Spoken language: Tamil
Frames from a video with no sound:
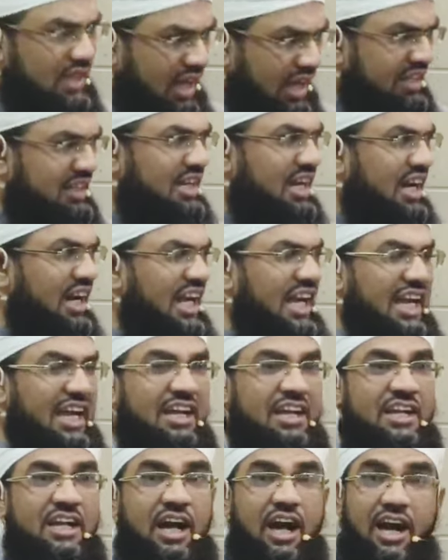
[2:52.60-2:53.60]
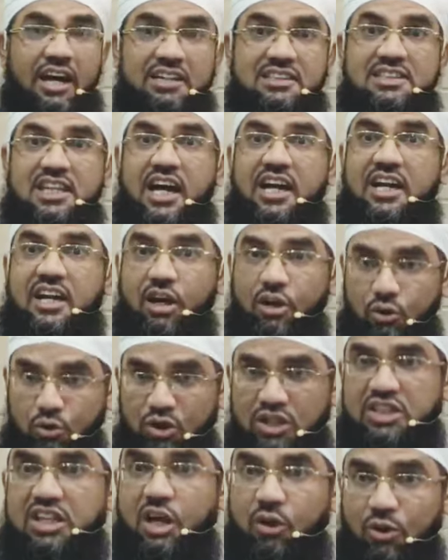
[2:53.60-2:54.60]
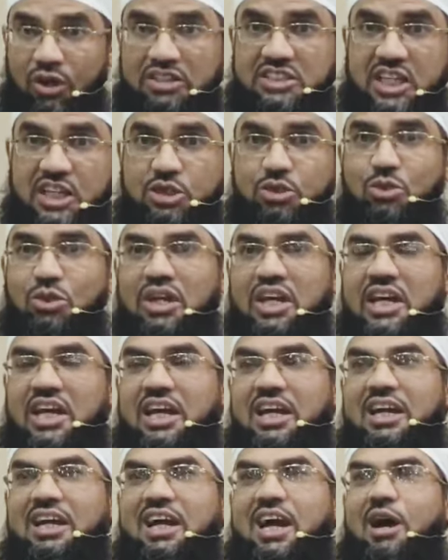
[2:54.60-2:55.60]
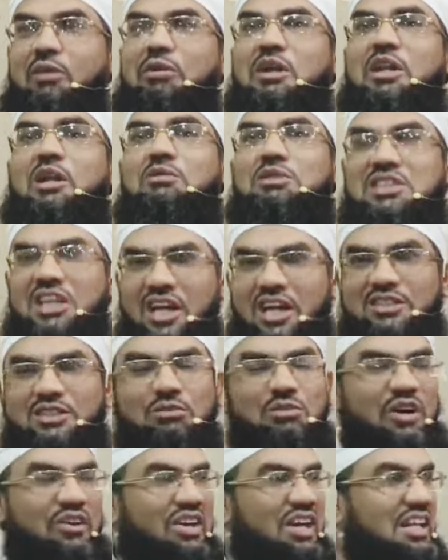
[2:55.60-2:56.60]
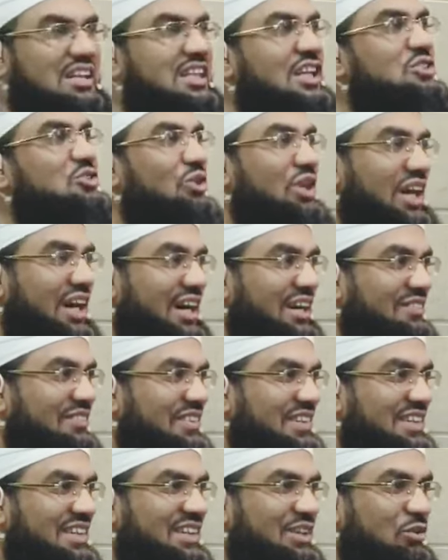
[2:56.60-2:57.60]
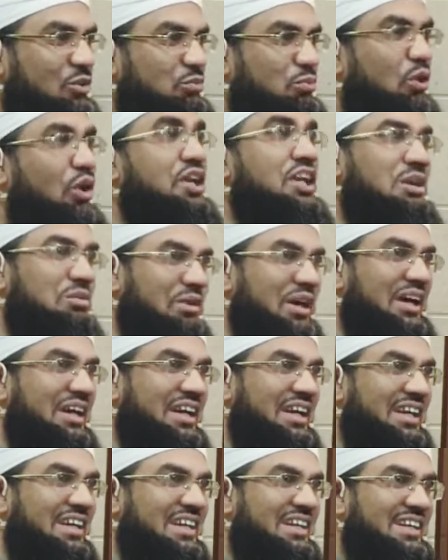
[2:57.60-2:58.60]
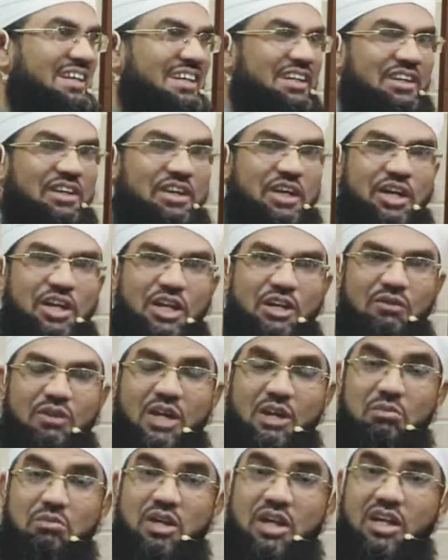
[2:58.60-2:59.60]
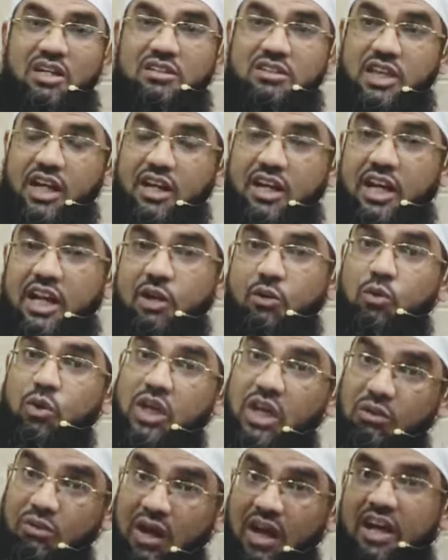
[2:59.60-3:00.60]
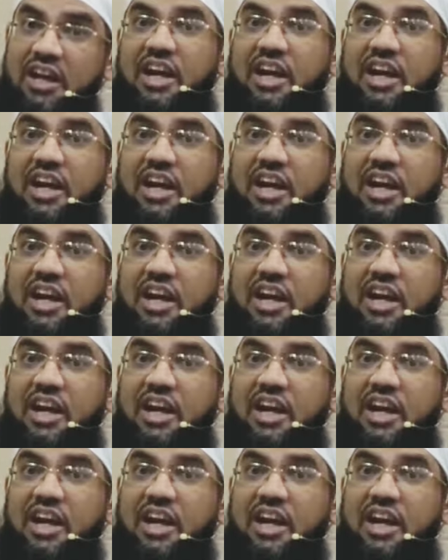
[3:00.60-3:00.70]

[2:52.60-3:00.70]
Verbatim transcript: அதனால அன்சாரிகள் கூட்டத்தில் அவங்கள சேர்த்து விடுங்க அப்படின்னு நவிசல்லாசம் அவர்களிடத்தில் சொன்னாங்க போட்டி பாருங்க ரெண்டு பேருமே தங்களை உயர்வாக